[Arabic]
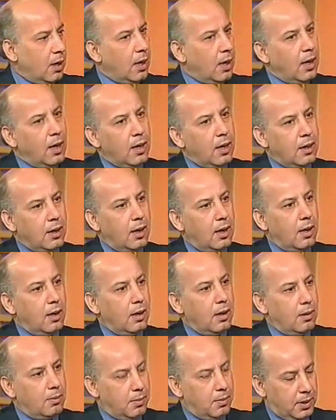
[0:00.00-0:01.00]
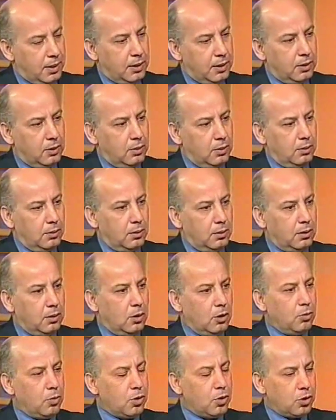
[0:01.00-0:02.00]
يعني هذا المريض
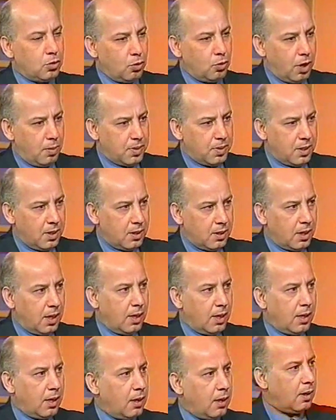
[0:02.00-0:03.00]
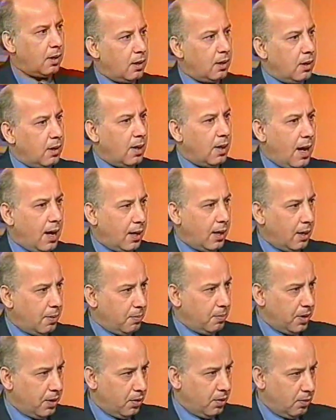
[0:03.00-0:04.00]
آه، عمره 56 سنه آه،
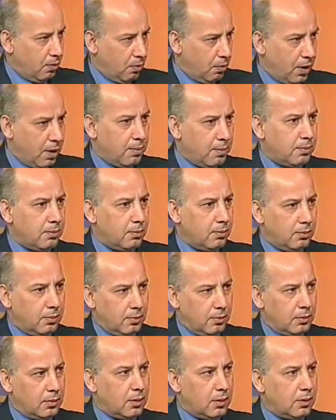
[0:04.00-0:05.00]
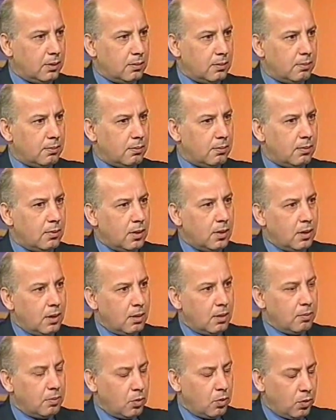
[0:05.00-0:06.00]
عانى من ورم آه،
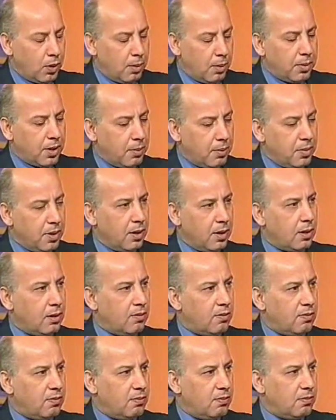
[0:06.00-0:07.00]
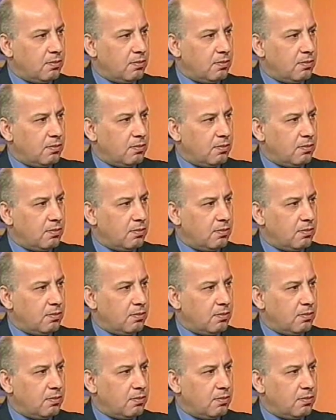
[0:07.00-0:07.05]
من ورم خبيث